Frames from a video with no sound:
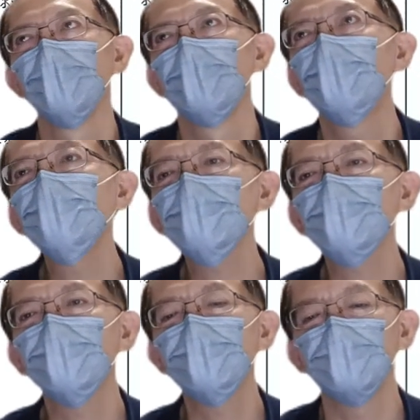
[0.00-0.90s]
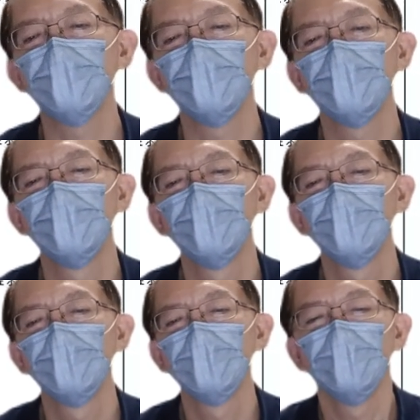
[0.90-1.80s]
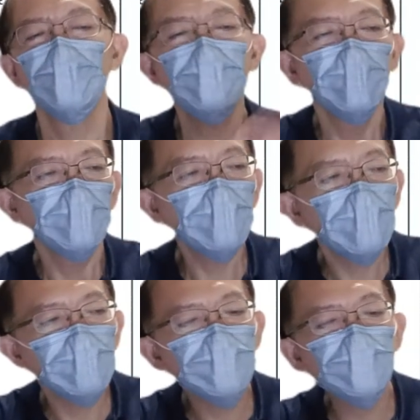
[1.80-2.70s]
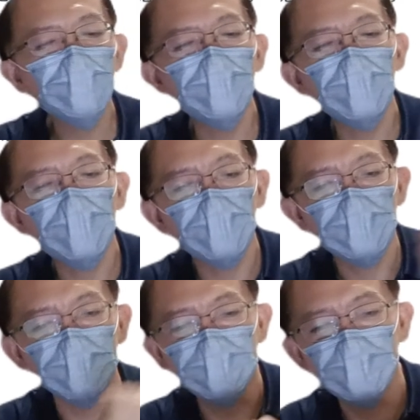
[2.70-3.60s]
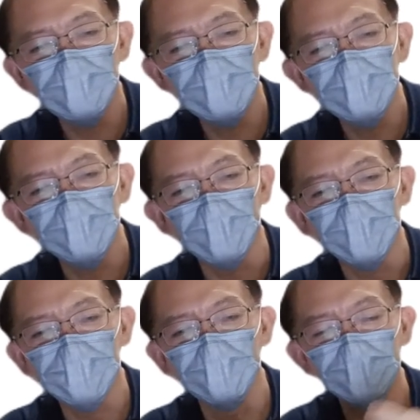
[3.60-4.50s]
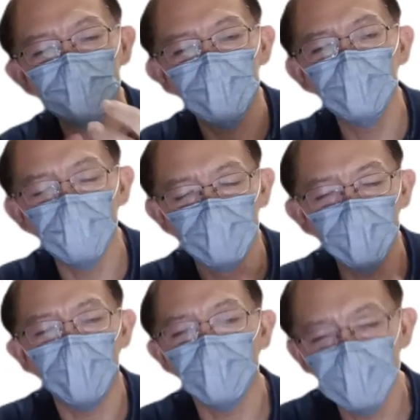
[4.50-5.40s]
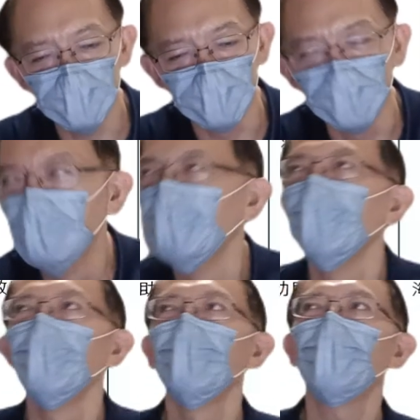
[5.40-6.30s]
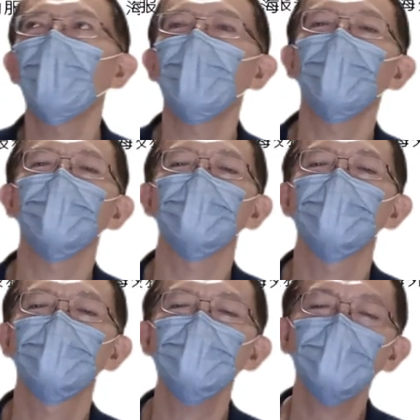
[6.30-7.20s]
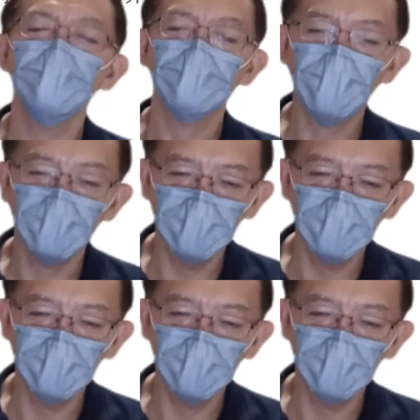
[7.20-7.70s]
为什么不会理赔？因为第二顺位的被保险接替进来，成为新的被保险人，哇。这个太